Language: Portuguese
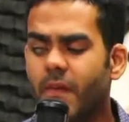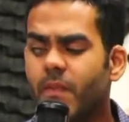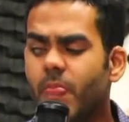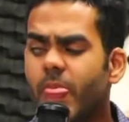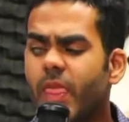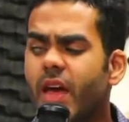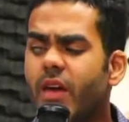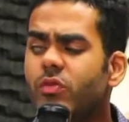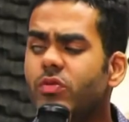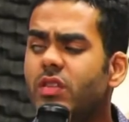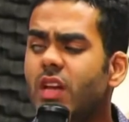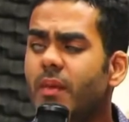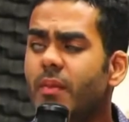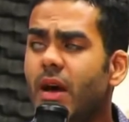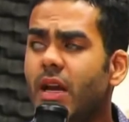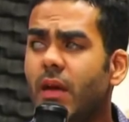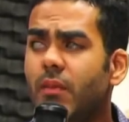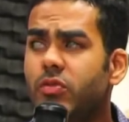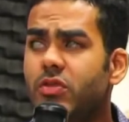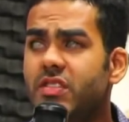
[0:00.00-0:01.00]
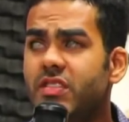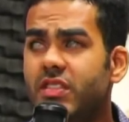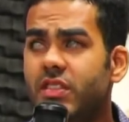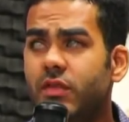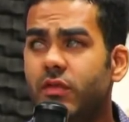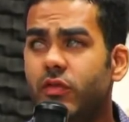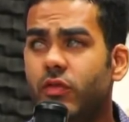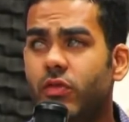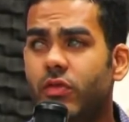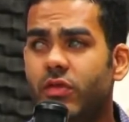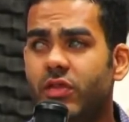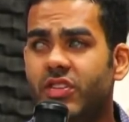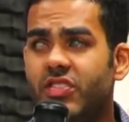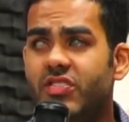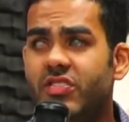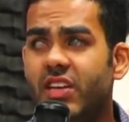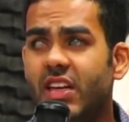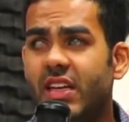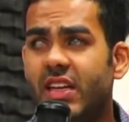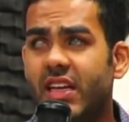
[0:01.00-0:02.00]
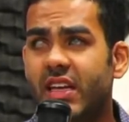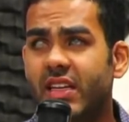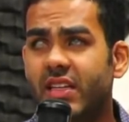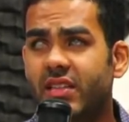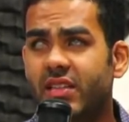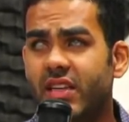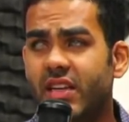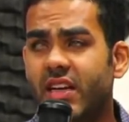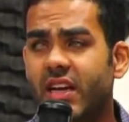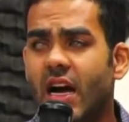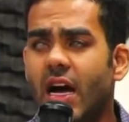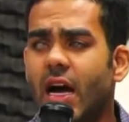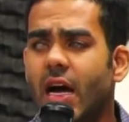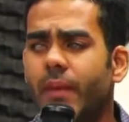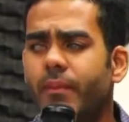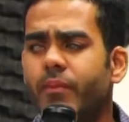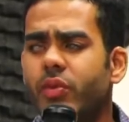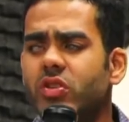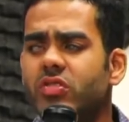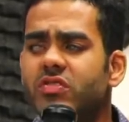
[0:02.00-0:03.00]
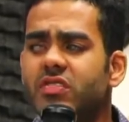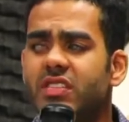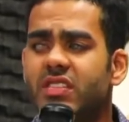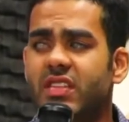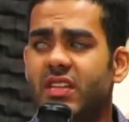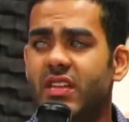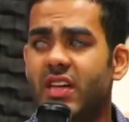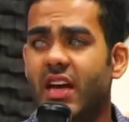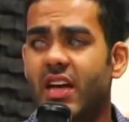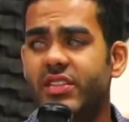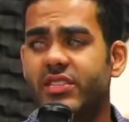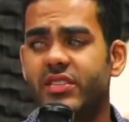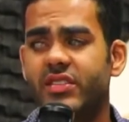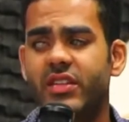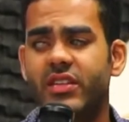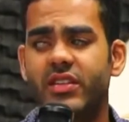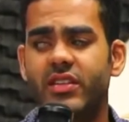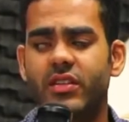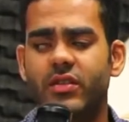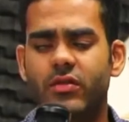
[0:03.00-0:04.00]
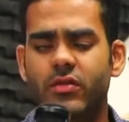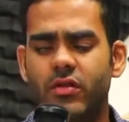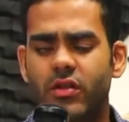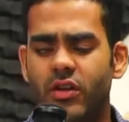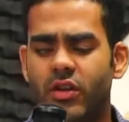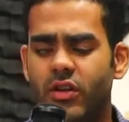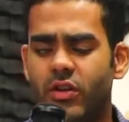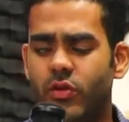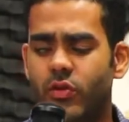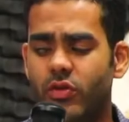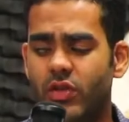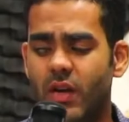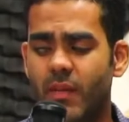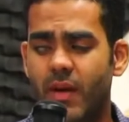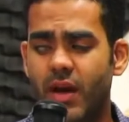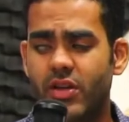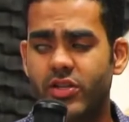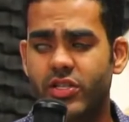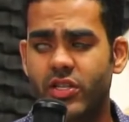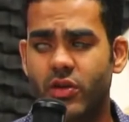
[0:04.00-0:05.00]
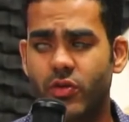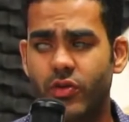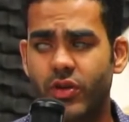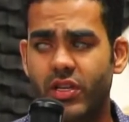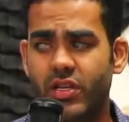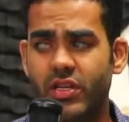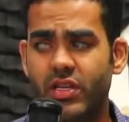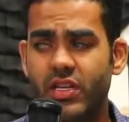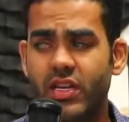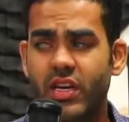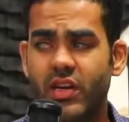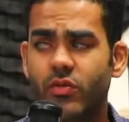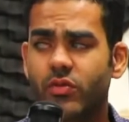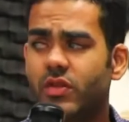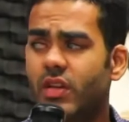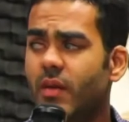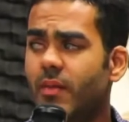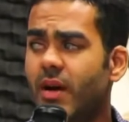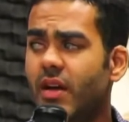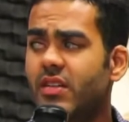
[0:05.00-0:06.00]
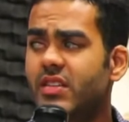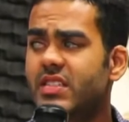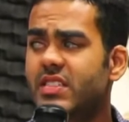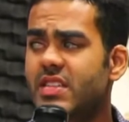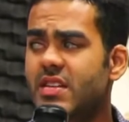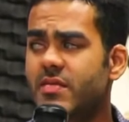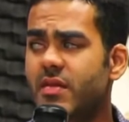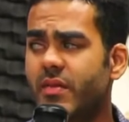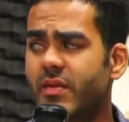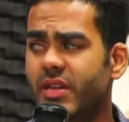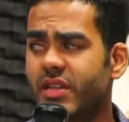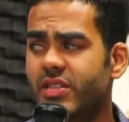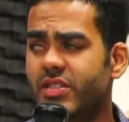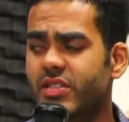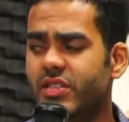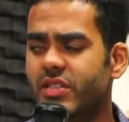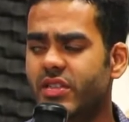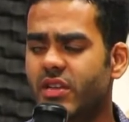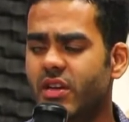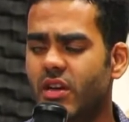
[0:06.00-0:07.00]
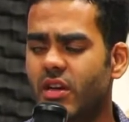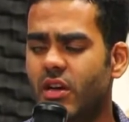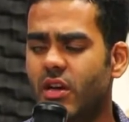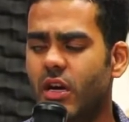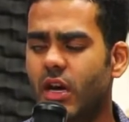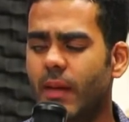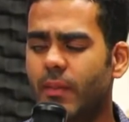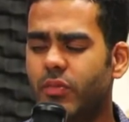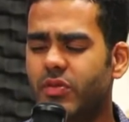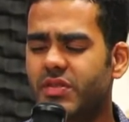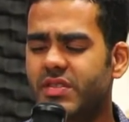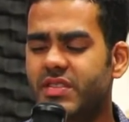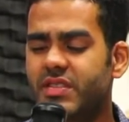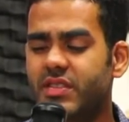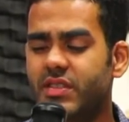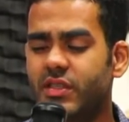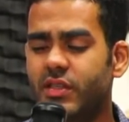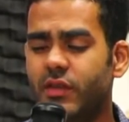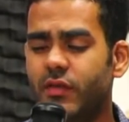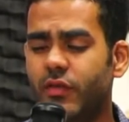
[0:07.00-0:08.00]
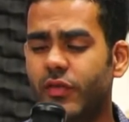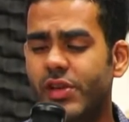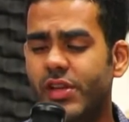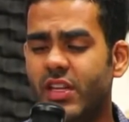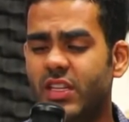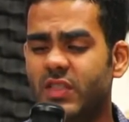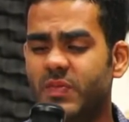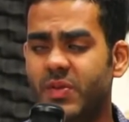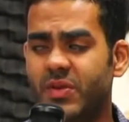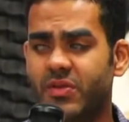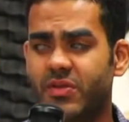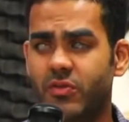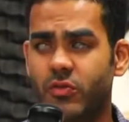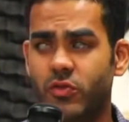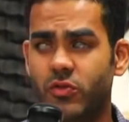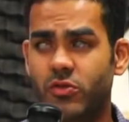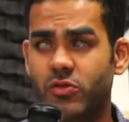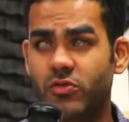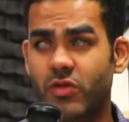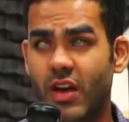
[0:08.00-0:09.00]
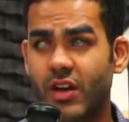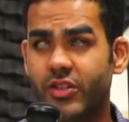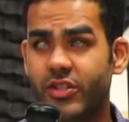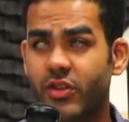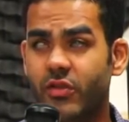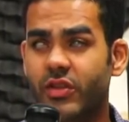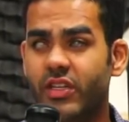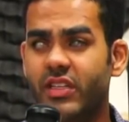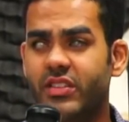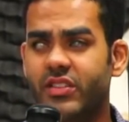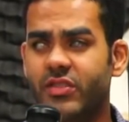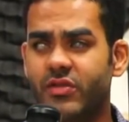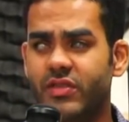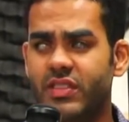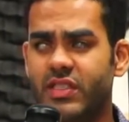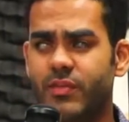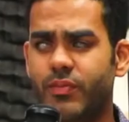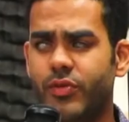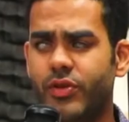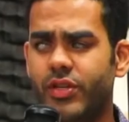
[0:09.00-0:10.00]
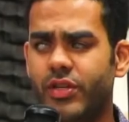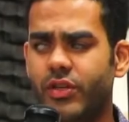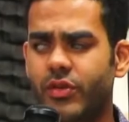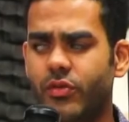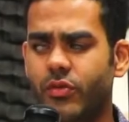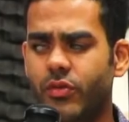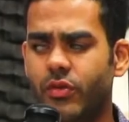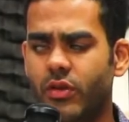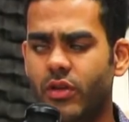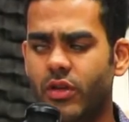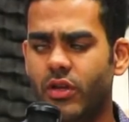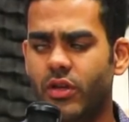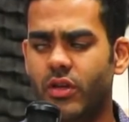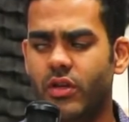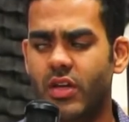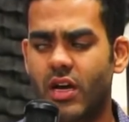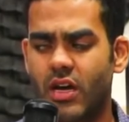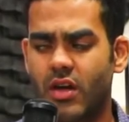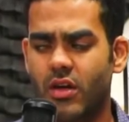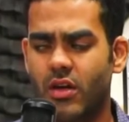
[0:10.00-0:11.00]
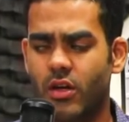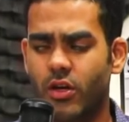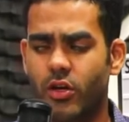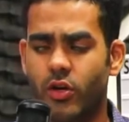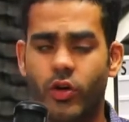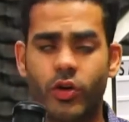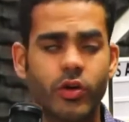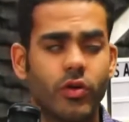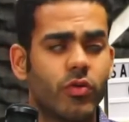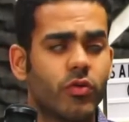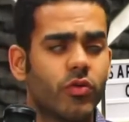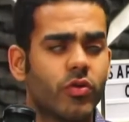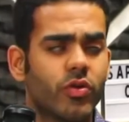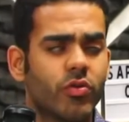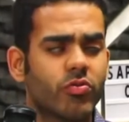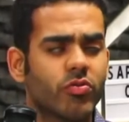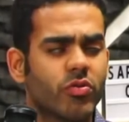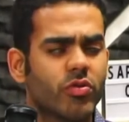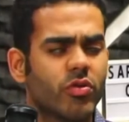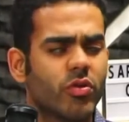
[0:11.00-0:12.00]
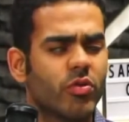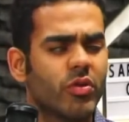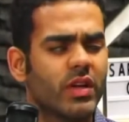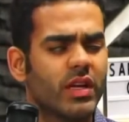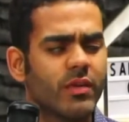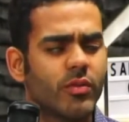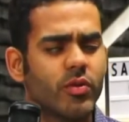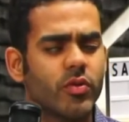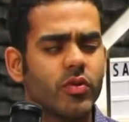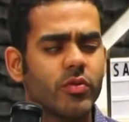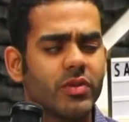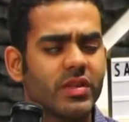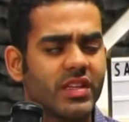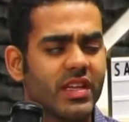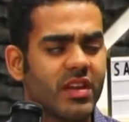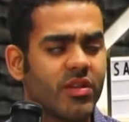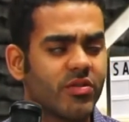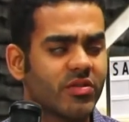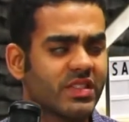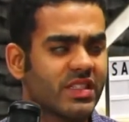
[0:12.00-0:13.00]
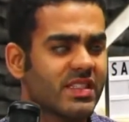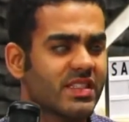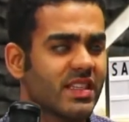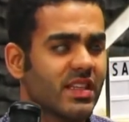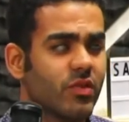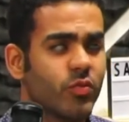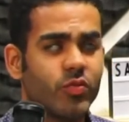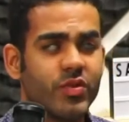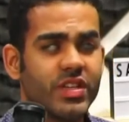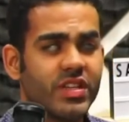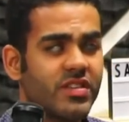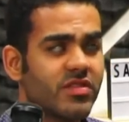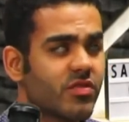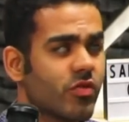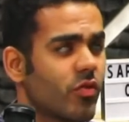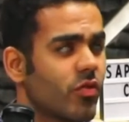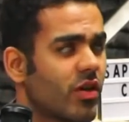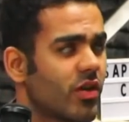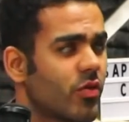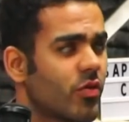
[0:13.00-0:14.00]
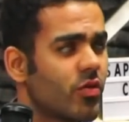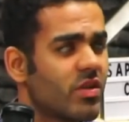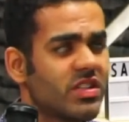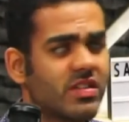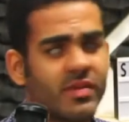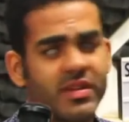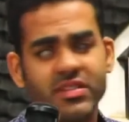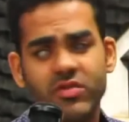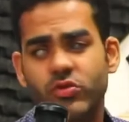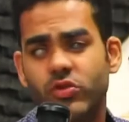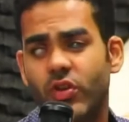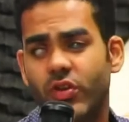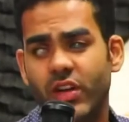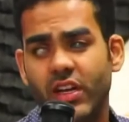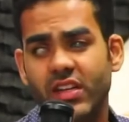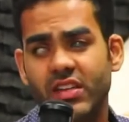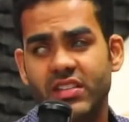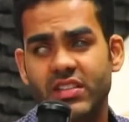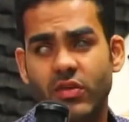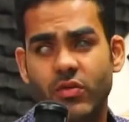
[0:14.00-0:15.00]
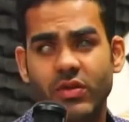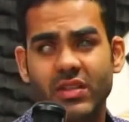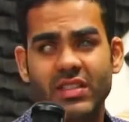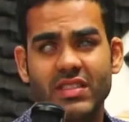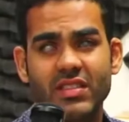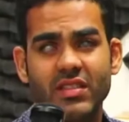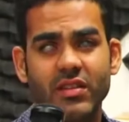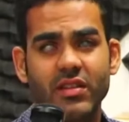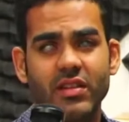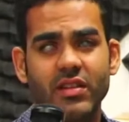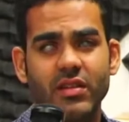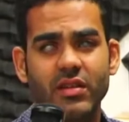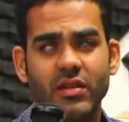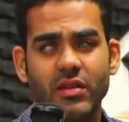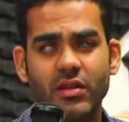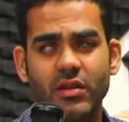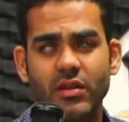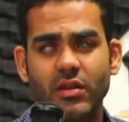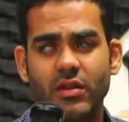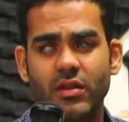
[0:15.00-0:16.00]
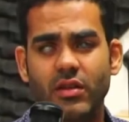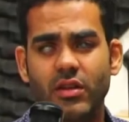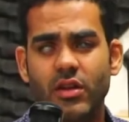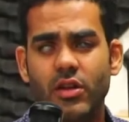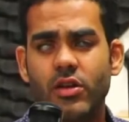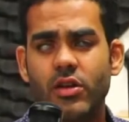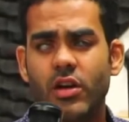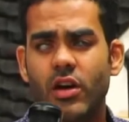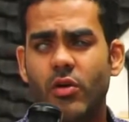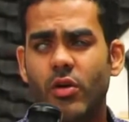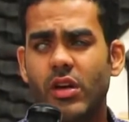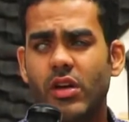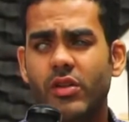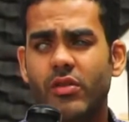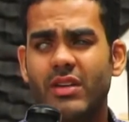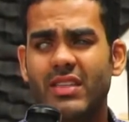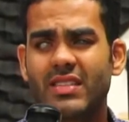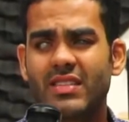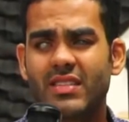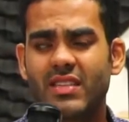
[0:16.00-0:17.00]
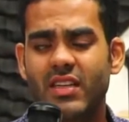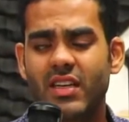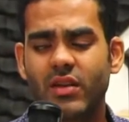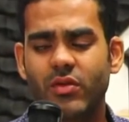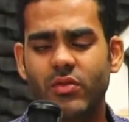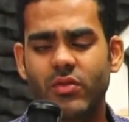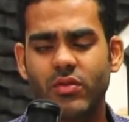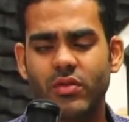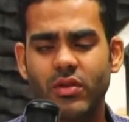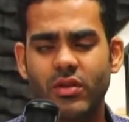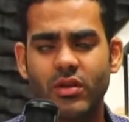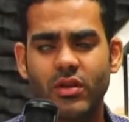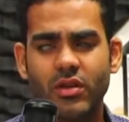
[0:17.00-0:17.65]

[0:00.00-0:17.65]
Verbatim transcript: era um trabalho abusivo, isso que ele queria entregar para a sociedade, entendeu? Que o trabalho de cão guia era um trabalho extremamente abusivo e que as, os usuários de cão guia tinham que ser punidos. Tá. Eu não, não, não lembro o nome dele, eu não sei se é Luiz ou alguma coisa, mas é um jornalista conhecido. Ele é aqui. cego? Não, ele não é cego.